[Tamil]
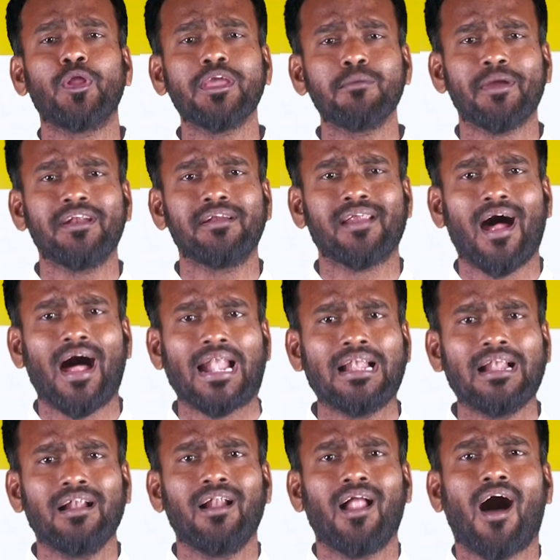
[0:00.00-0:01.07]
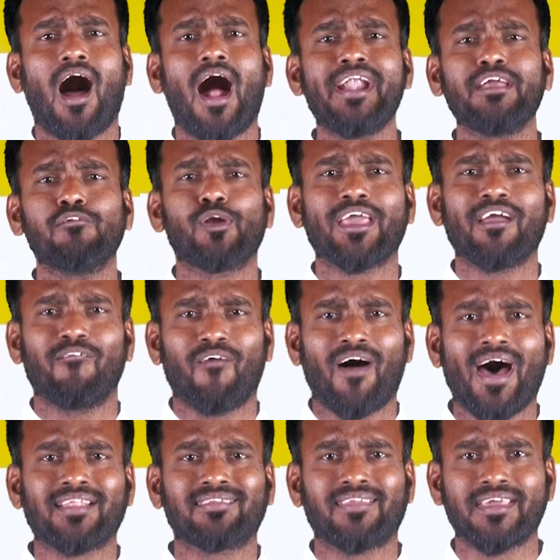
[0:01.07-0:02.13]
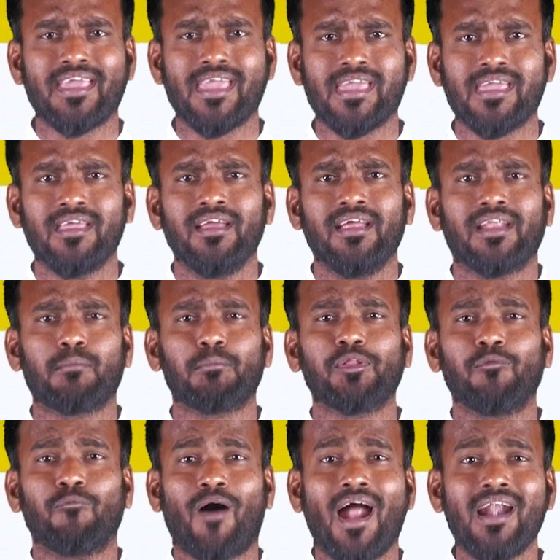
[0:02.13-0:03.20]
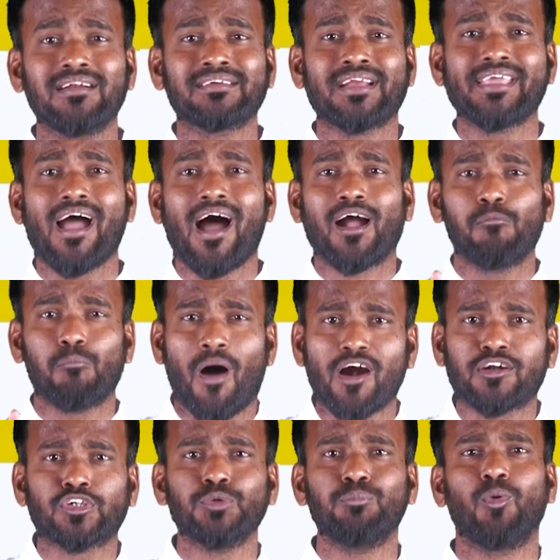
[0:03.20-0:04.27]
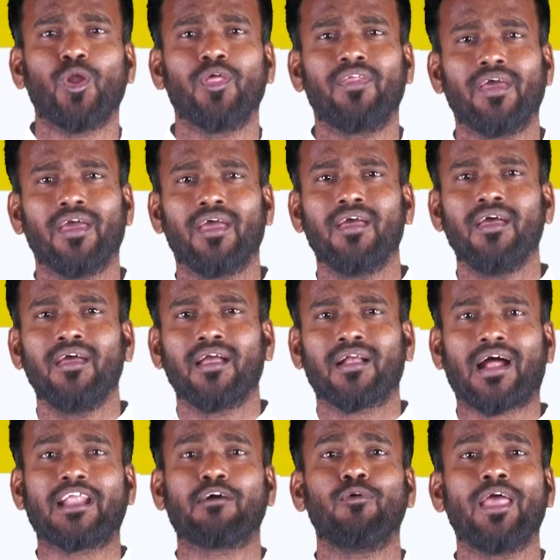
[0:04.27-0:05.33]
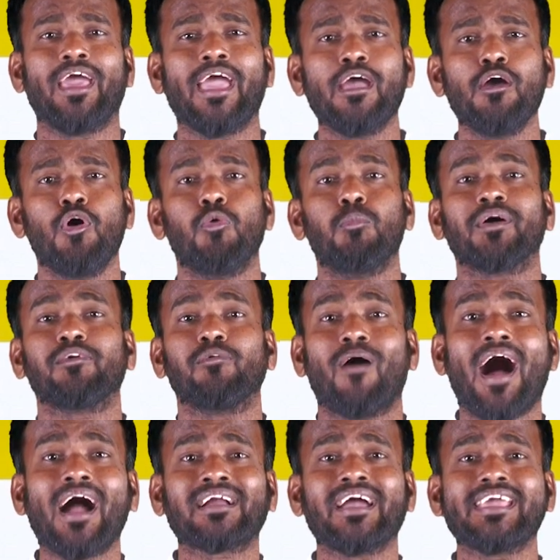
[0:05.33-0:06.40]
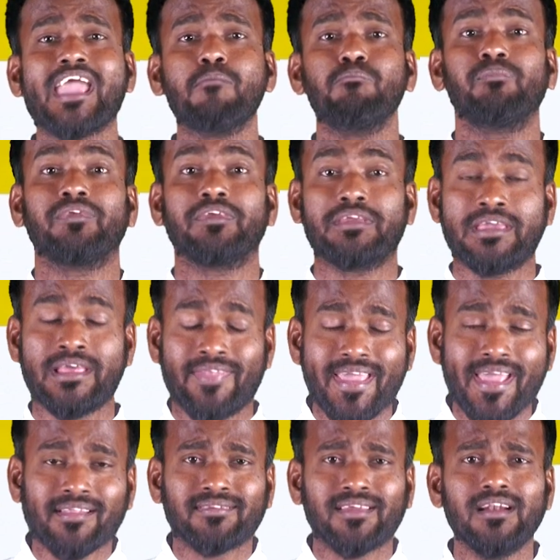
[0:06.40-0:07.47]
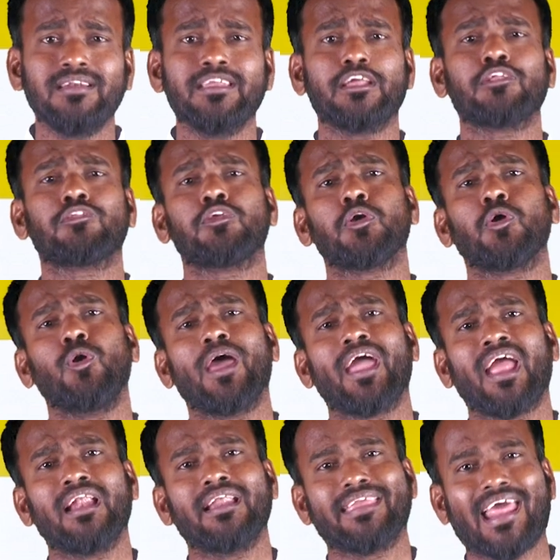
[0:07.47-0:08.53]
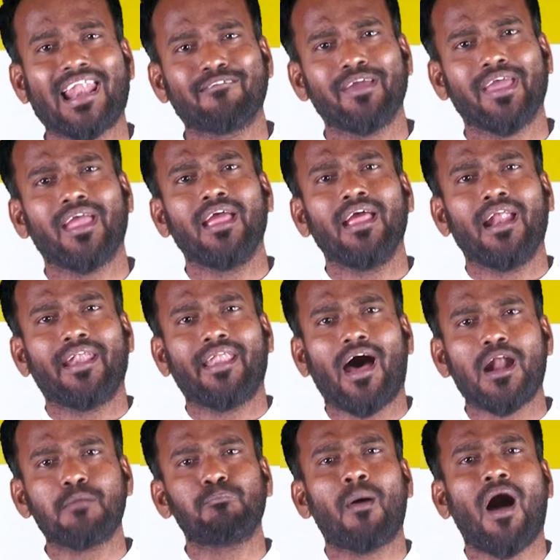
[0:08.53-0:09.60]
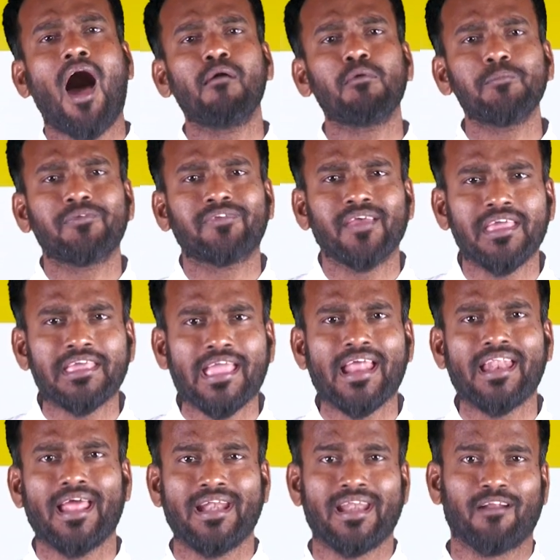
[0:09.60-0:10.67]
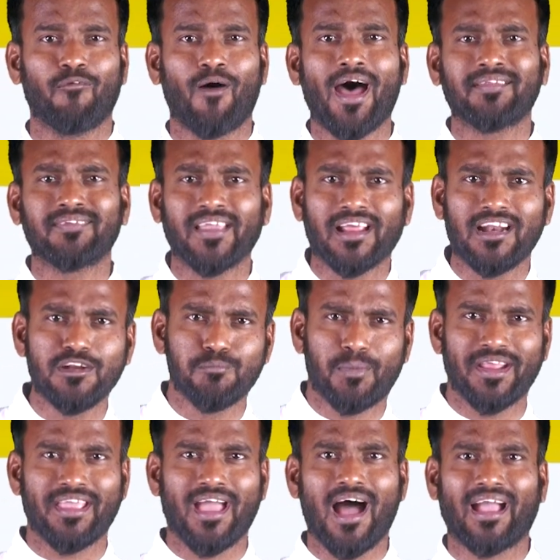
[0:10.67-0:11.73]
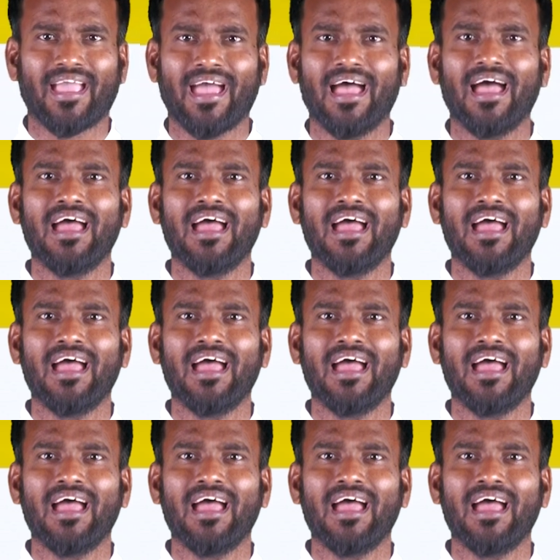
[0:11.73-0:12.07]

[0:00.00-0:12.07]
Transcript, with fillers: முடியும் என்றால் ஆண்டவுடைய வார்த்தையை நமது வாழ்க்கையாக மாற்றும் பொழுது கடவுளே உமது வாக்கை என் இதயத்தில் நிறுத்தியுள்ளே எனவே நான் பாவம் செய்யேன் என்ற வார்த்தைகளின்படியாக